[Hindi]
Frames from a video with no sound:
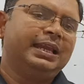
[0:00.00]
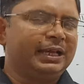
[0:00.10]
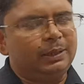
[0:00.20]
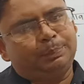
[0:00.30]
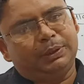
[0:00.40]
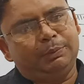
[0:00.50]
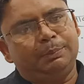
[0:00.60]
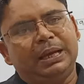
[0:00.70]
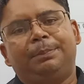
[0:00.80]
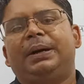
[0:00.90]
लेकिन फिर भी
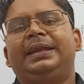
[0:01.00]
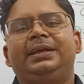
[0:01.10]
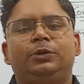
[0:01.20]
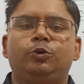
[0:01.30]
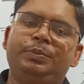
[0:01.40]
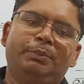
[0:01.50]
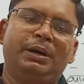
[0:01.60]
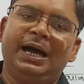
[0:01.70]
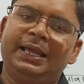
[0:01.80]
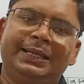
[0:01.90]
व्यापारी का जो
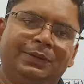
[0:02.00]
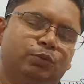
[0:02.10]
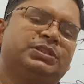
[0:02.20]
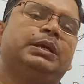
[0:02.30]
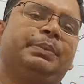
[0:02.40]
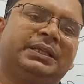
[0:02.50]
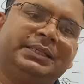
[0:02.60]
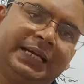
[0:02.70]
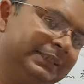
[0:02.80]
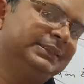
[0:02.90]
व्यवहार है उसके
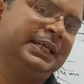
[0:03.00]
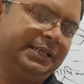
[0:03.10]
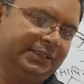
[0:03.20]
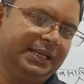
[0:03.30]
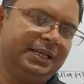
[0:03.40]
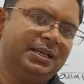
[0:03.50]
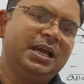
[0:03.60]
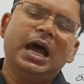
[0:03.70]
प्रति अच्छा रहता है